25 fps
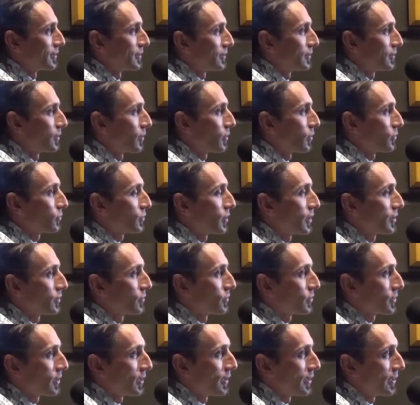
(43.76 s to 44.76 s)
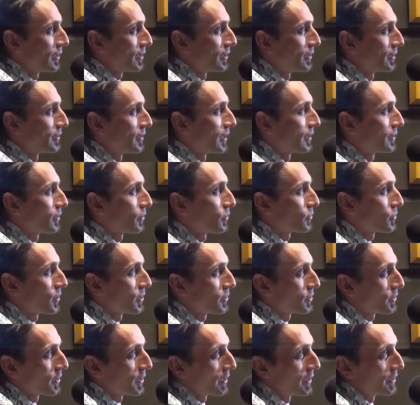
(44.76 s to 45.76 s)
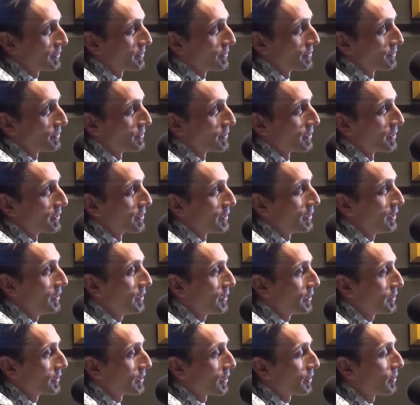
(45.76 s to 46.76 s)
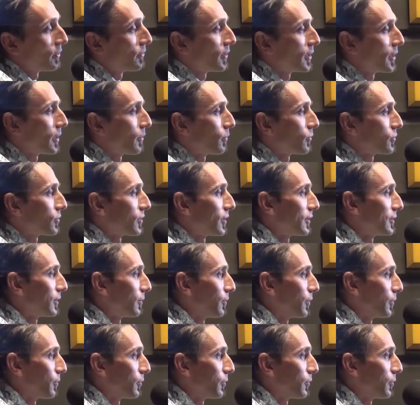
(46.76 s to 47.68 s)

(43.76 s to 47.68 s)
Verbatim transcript: troszeczkę, na troszeczkę inne zachowania można sobie